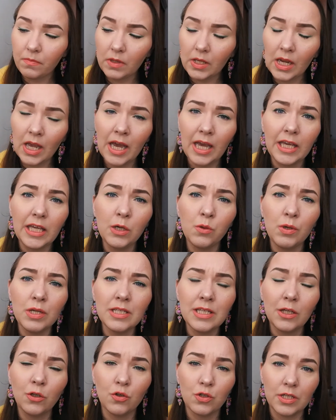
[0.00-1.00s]
ahí
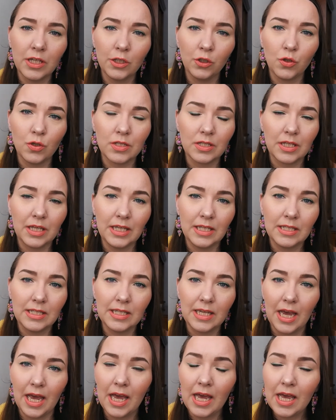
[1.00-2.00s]
cuesta
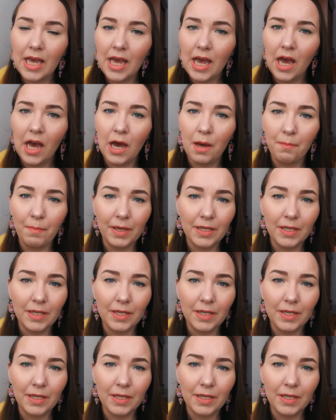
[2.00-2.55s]
215 ah,